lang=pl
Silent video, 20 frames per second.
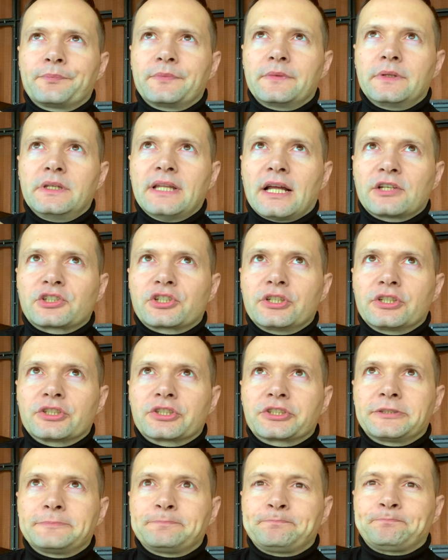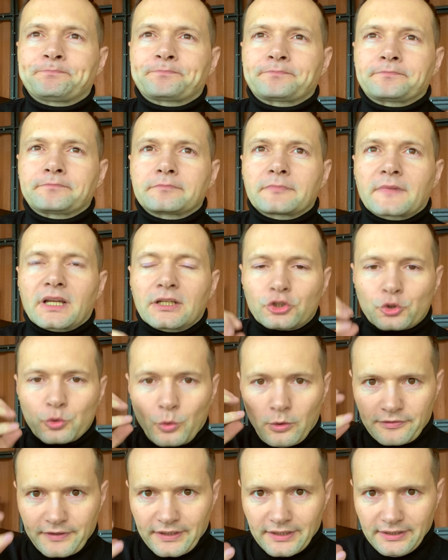inaczej jeszcze.
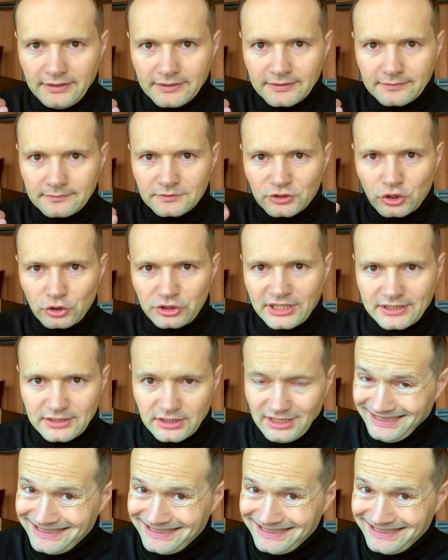Człowiek codziennie,